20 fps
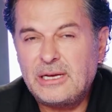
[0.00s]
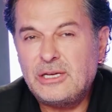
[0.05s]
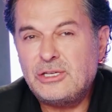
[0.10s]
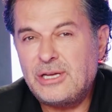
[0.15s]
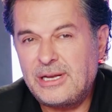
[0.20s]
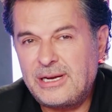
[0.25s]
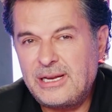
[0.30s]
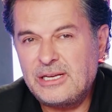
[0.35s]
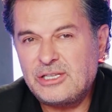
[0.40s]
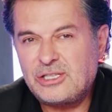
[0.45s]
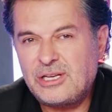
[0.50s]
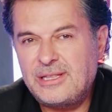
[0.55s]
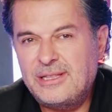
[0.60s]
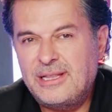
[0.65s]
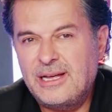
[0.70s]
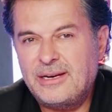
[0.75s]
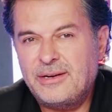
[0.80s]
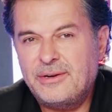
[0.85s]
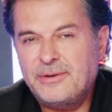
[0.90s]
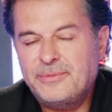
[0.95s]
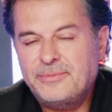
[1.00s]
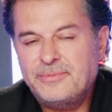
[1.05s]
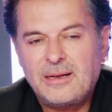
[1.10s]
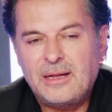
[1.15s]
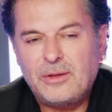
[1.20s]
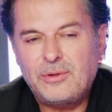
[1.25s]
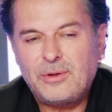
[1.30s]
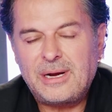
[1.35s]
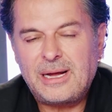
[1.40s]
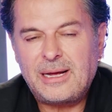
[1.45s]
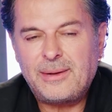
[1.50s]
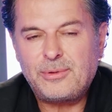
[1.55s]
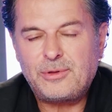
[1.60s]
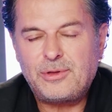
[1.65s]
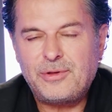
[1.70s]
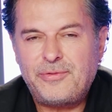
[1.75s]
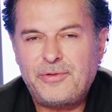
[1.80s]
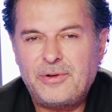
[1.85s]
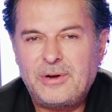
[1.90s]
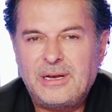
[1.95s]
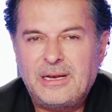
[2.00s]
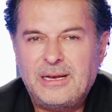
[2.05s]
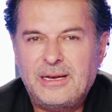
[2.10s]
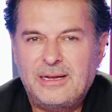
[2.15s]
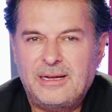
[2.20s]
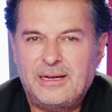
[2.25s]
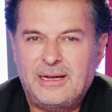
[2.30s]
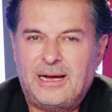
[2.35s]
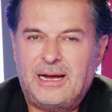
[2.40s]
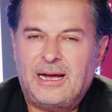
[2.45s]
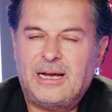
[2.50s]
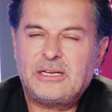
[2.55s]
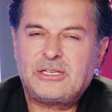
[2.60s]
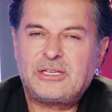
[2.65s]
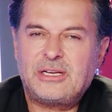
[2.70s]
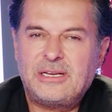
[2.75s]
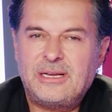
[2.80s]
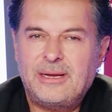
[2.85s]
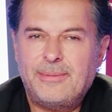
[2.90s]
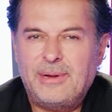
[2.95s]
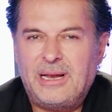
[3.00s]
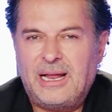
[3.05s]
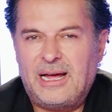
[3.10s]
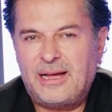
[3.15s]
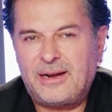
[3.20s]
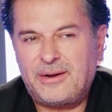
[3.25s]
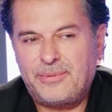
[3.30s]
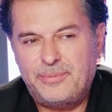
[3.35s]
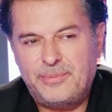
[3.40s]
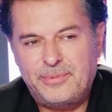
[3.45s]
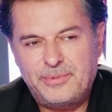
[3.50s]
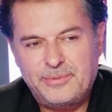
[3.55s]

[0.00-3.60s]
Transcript: كان جريء جدا لأنه راغب الطفل آه، عاش أيام الحرب